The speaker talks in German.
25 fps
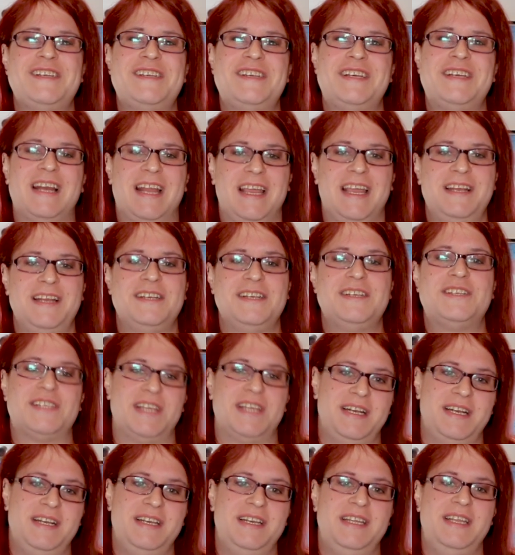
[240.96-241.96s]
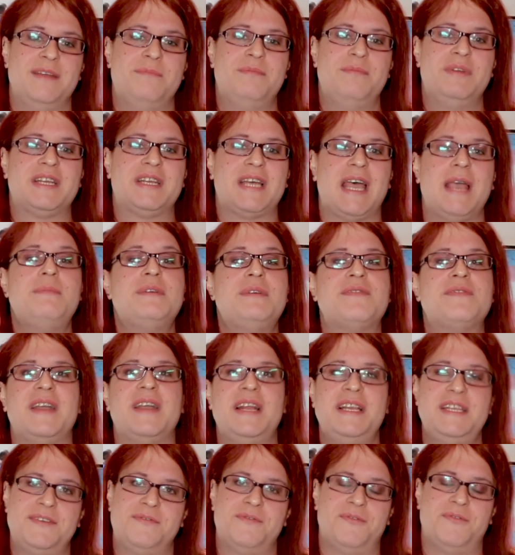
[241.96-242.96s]
kleinen Channel hier betreibe ich,
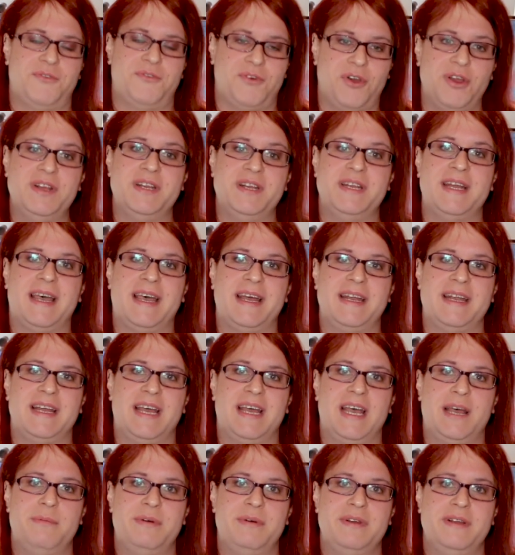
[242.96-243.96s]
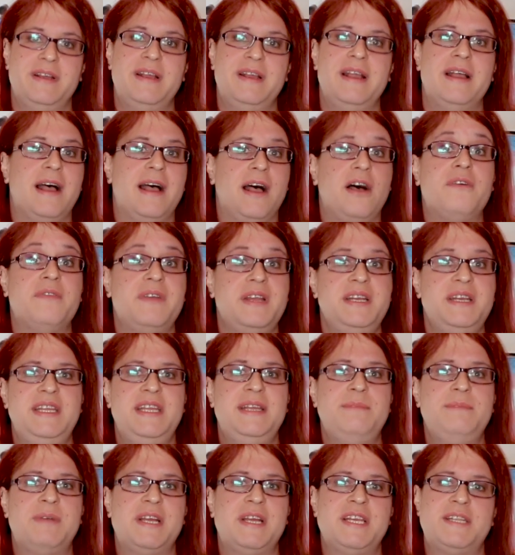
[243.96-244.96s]
weil ich Freude daran habe, auch wenn
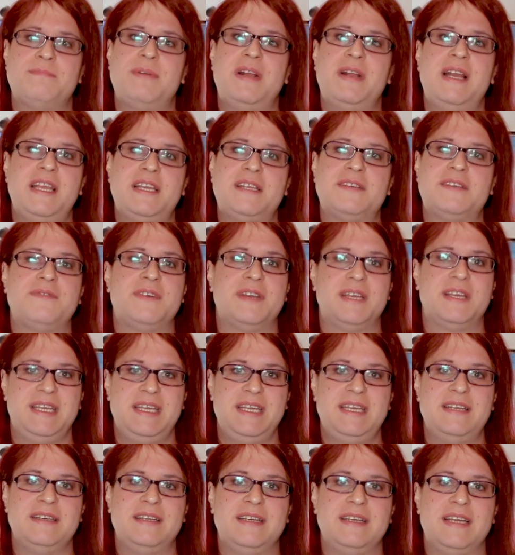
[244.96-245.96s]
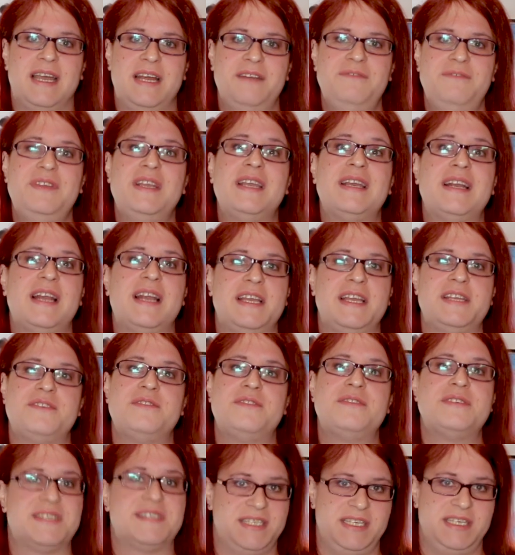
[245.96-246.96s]
die manchmal echt vergehen kann, wie ihr gleich
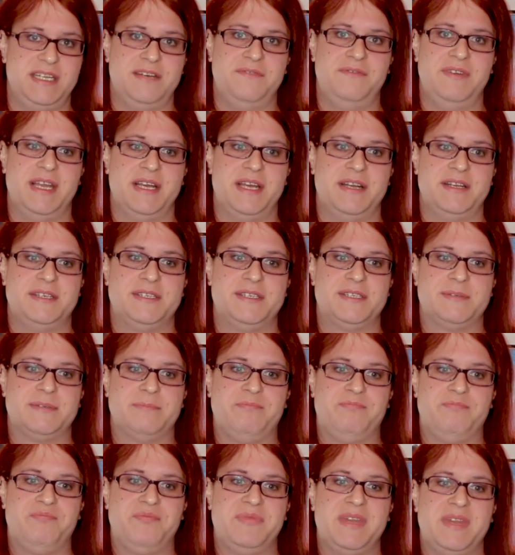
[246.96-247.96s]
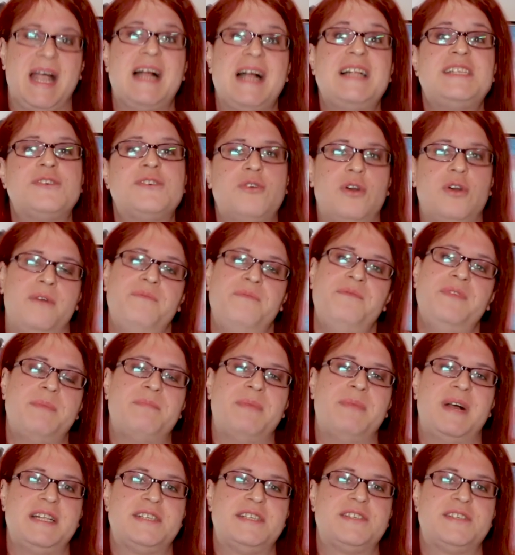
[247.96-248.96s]
noch sehen werdet. Also kommen wir
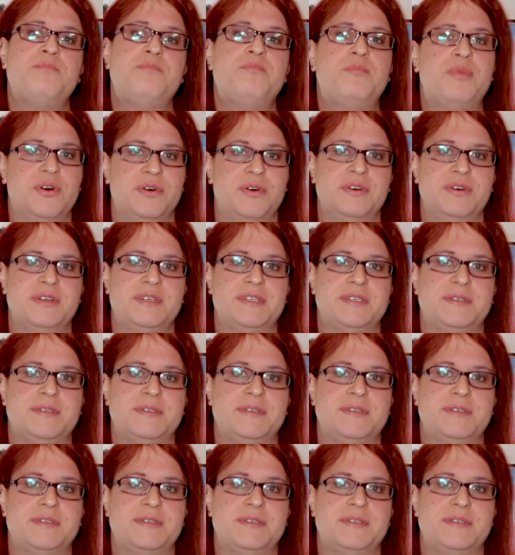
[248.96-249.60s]
mal zum Punkt.